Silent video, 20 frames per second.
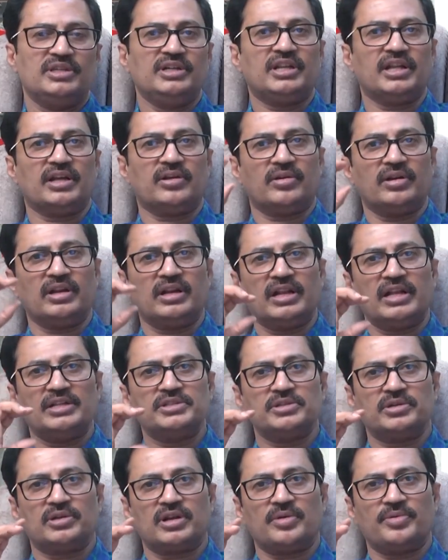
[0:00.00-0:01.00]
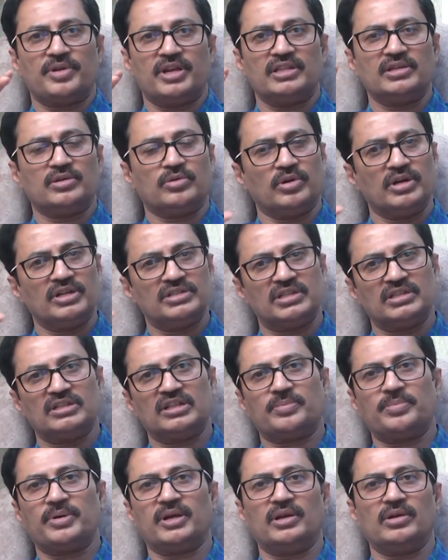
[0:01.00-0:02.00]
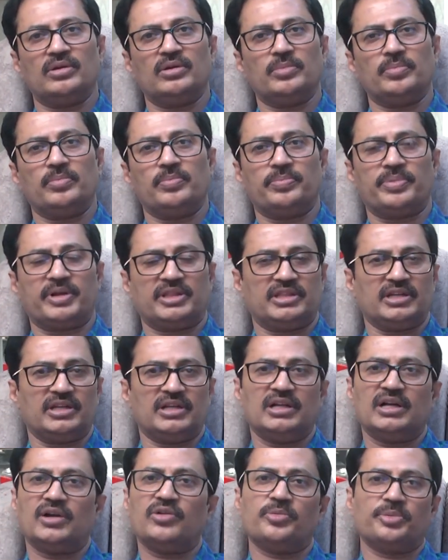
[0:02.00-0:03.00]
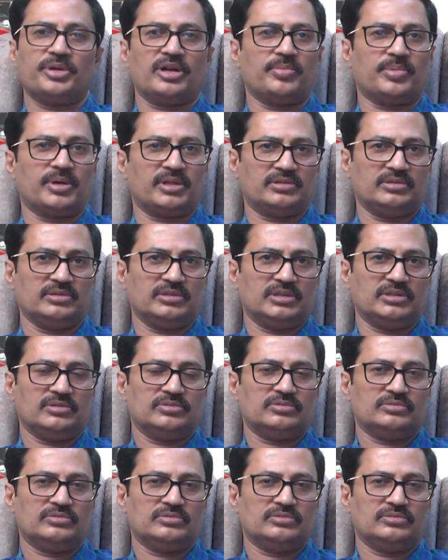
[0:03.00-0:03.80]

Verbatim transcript: సిటీ కొరనరీ యాంజియోగ్రామ్ అనేది కొన్ని సందర్భాల్లో ప్రత్యేకంగా ఉపయోగపడుతుంది